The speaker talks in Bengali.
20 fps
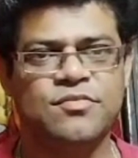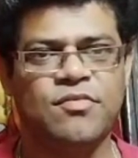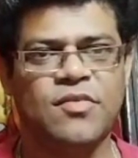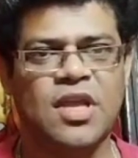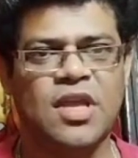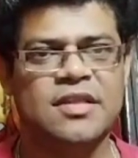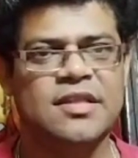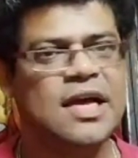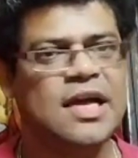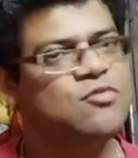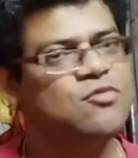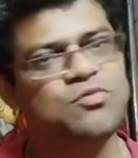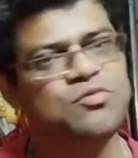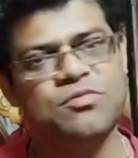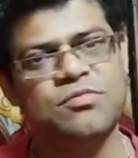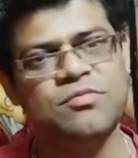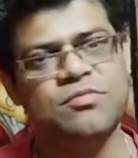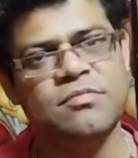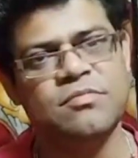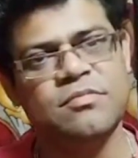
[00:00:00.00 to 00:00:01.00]
দাদু
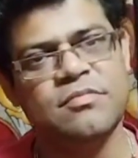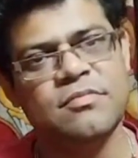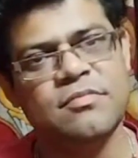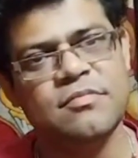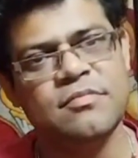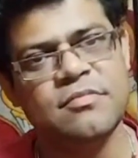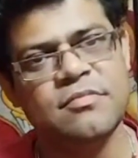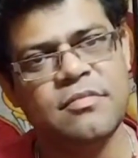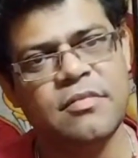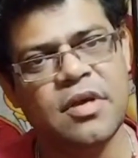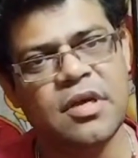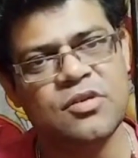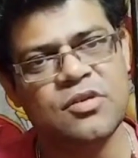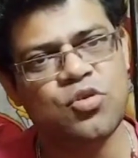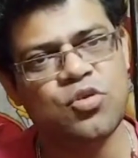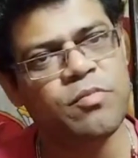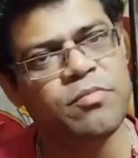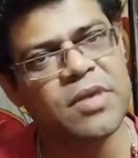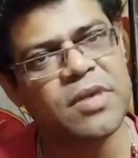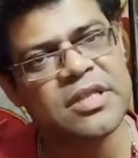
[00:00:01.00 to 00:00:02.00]

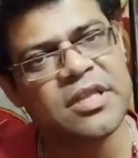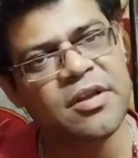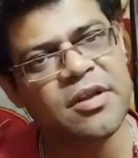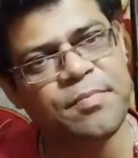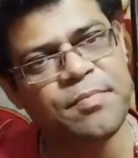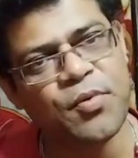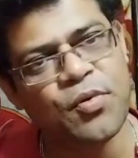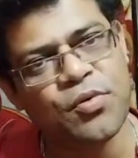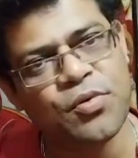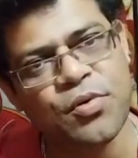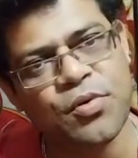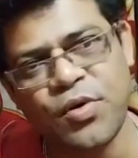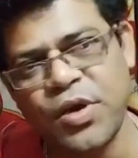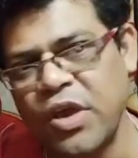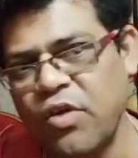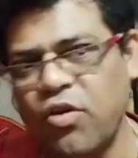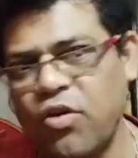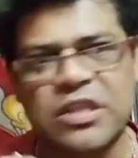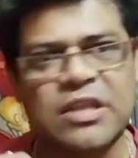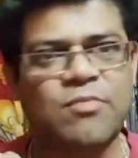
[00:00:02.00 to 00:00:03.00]
সোমনাথের পক্ষ হয়ে
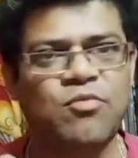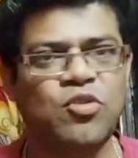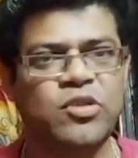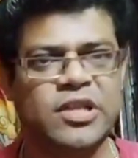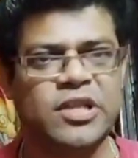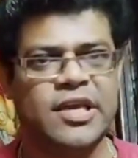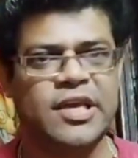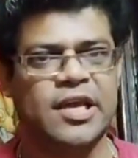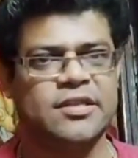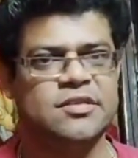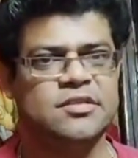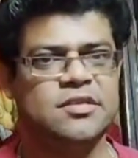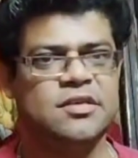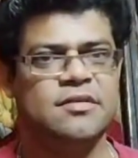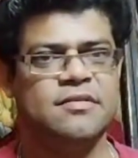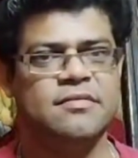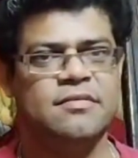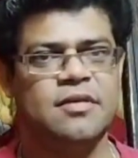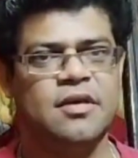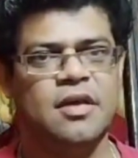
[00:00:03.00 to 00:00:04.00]
কথা বলতে যাচ্ছে
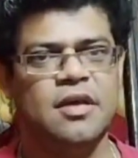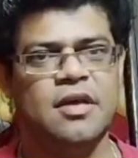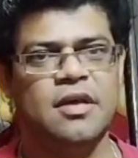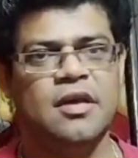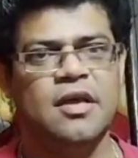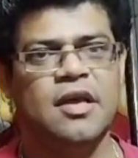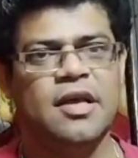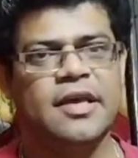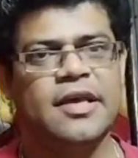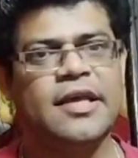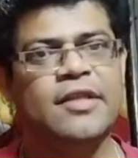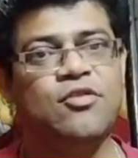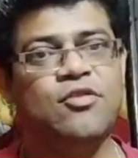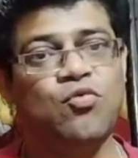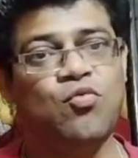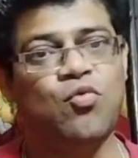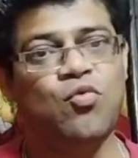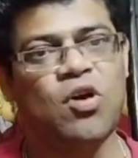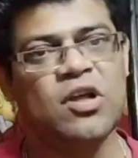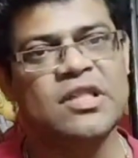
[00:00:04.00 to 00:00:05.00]
কিন্তু
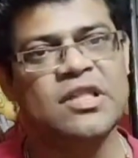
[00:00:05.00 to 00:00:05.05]
কথা